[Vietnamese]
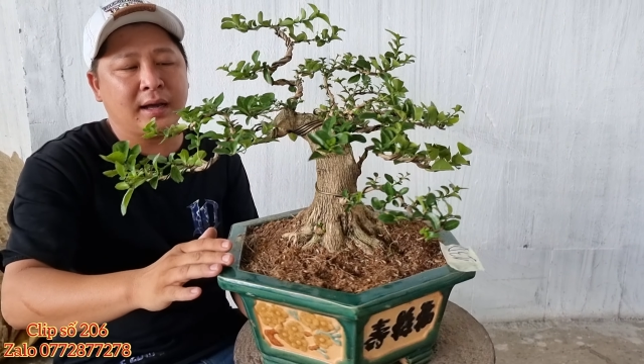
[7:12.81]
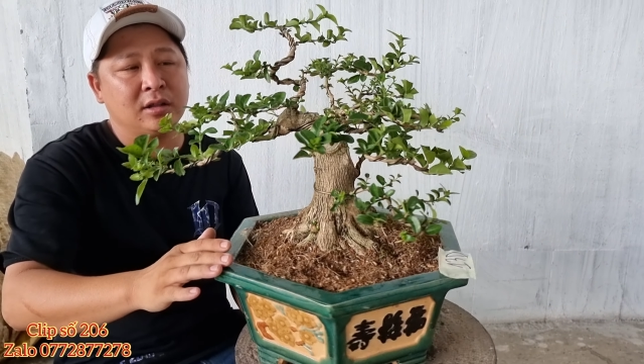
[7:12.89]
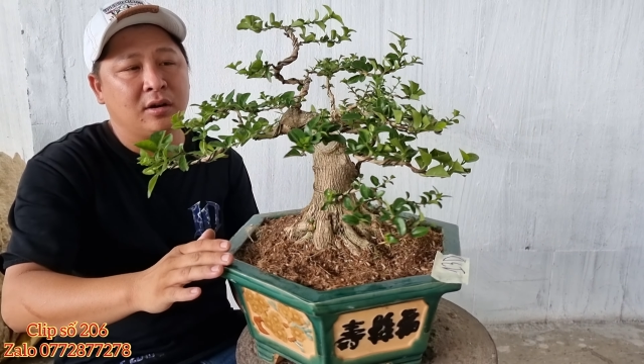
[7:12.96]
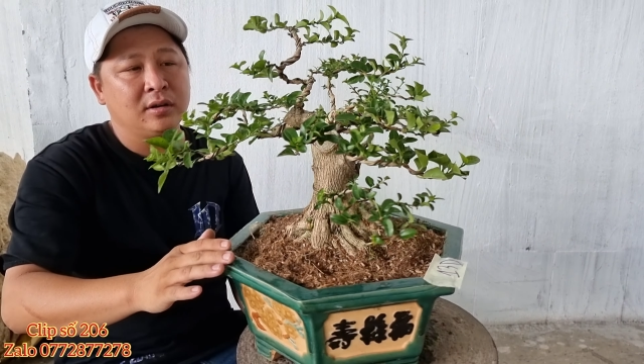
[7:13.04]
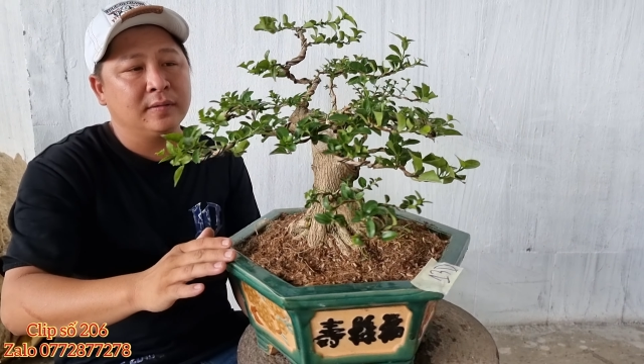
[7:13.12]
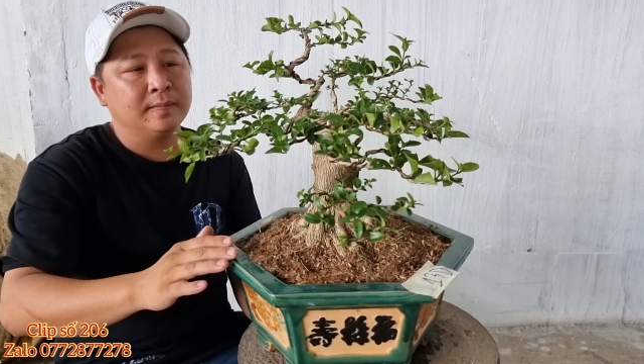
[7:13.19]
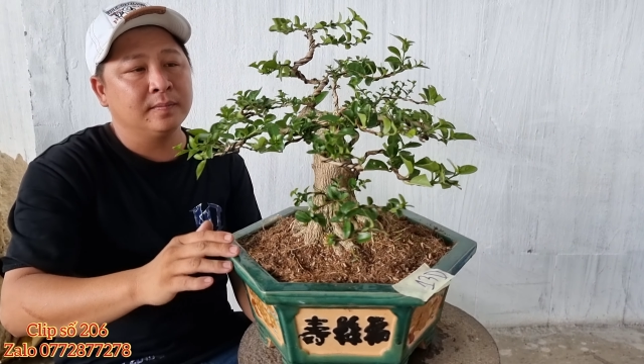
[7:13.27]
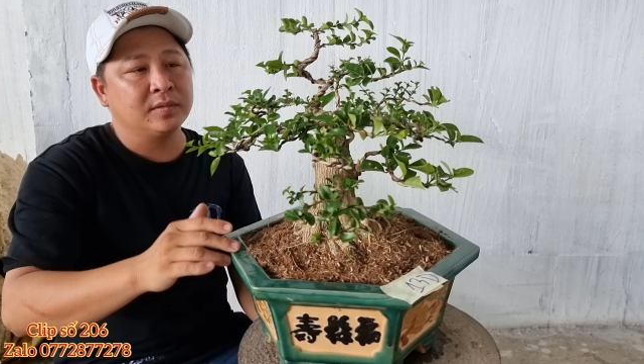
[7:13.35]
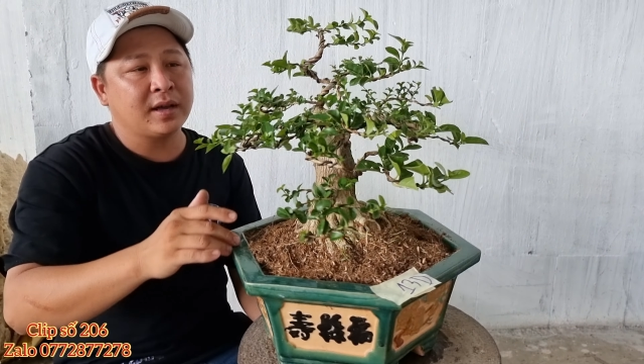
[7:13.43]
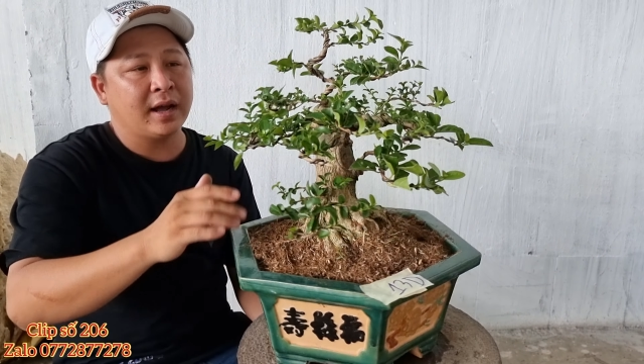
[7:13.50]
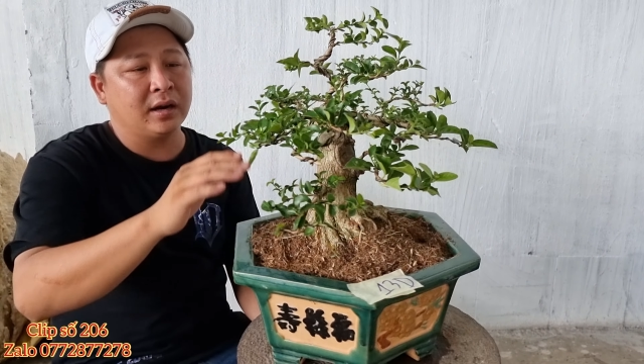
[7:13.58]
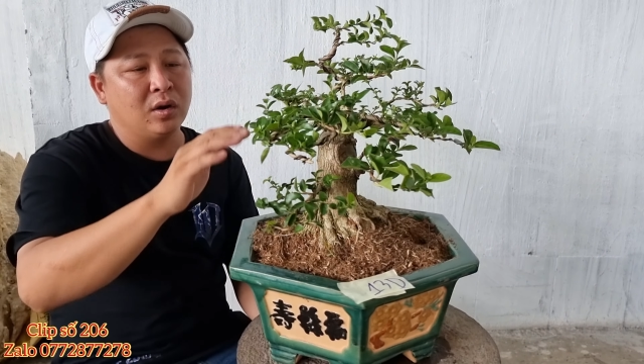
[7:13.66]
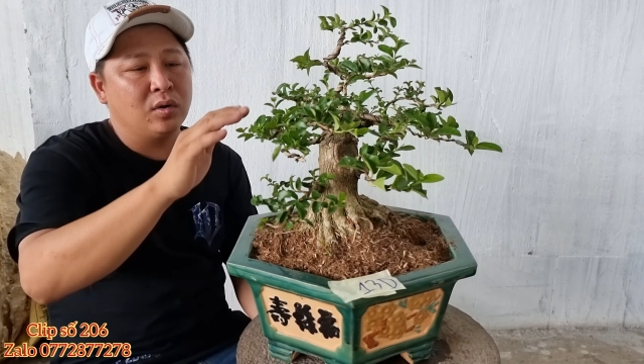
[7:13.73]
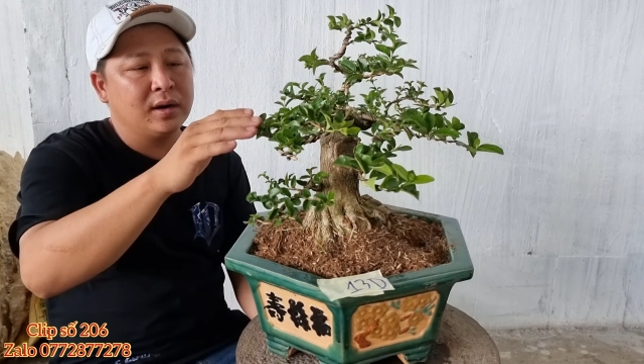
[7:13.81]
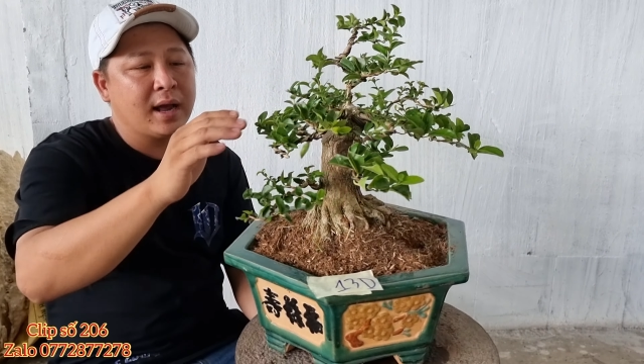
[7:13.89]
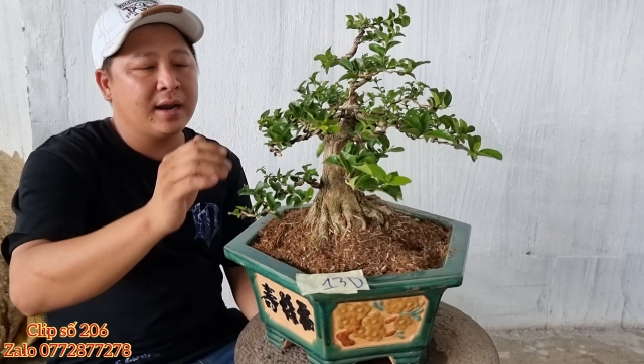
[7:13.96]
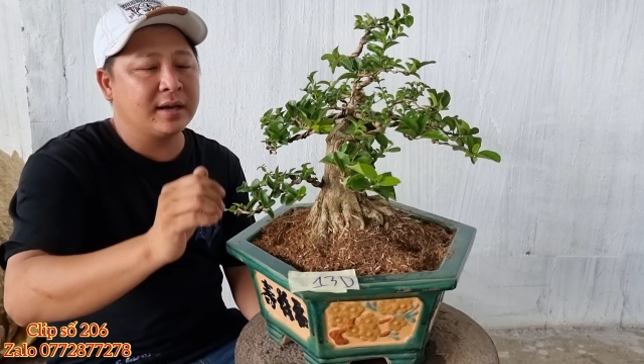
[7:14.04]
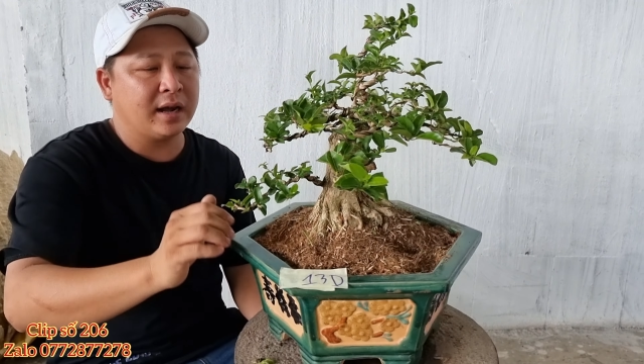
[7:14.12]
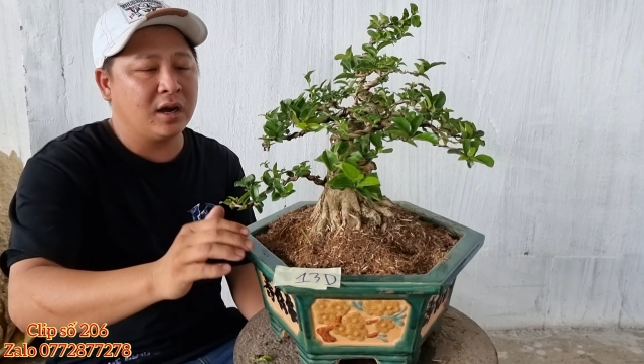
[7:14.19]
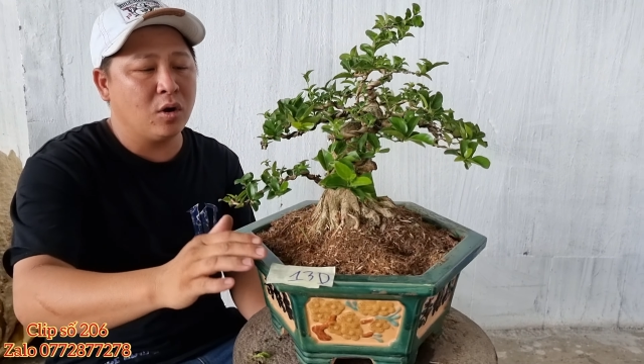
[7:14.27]
thôi. Càng nuôi cái lá nó
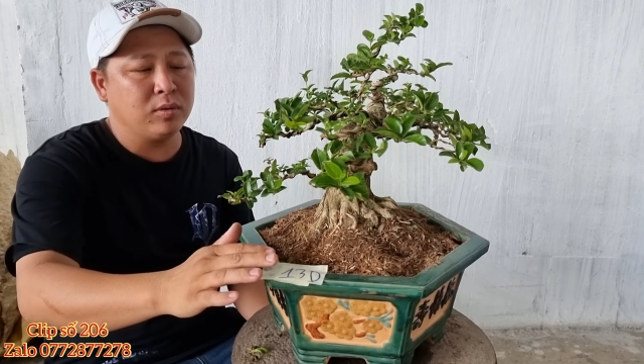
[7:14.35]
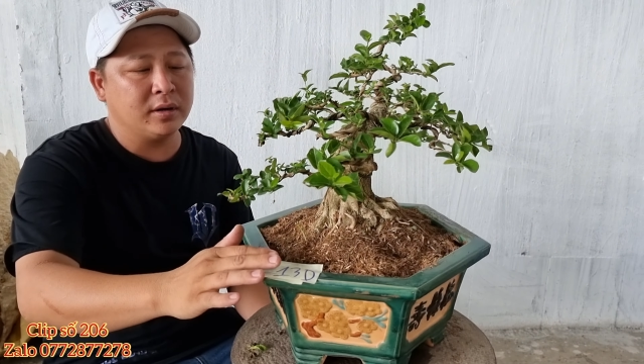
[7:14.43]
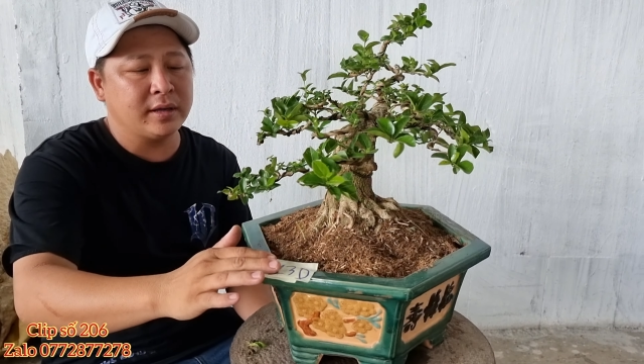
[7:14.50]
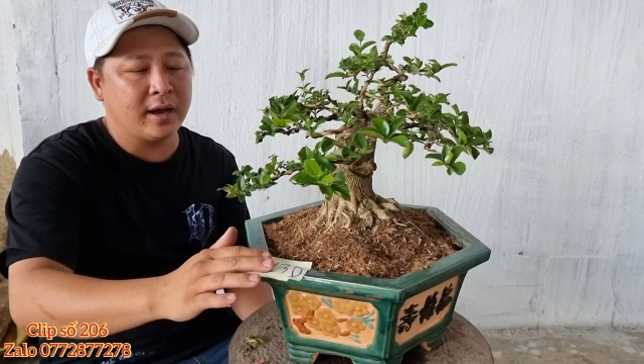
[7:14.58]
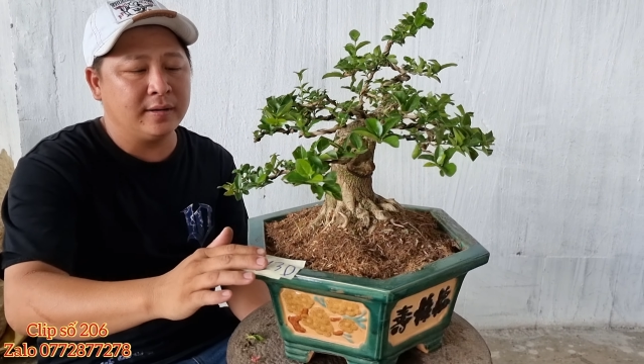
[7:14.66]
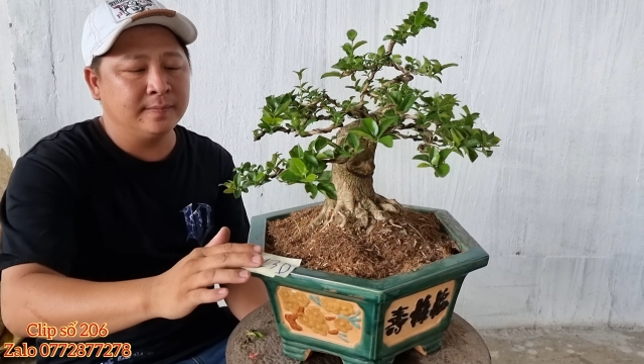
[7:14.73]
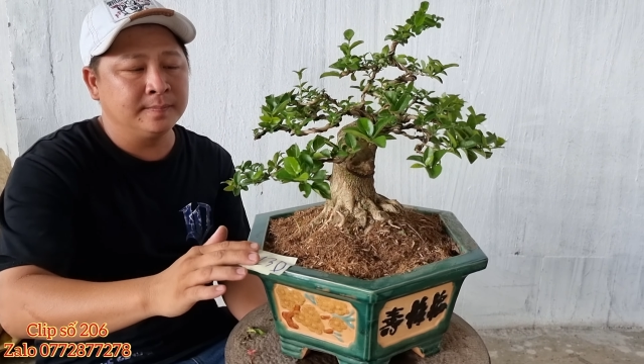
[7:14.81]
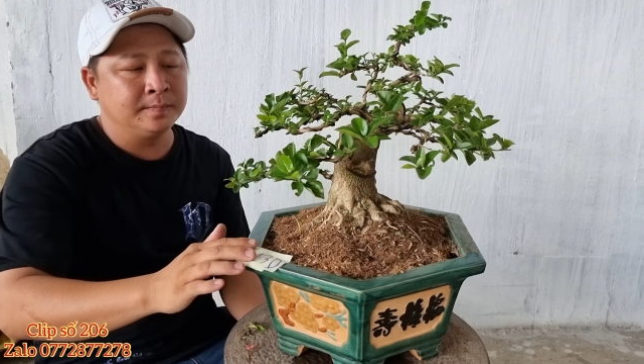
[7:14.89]
càng rút lên nha.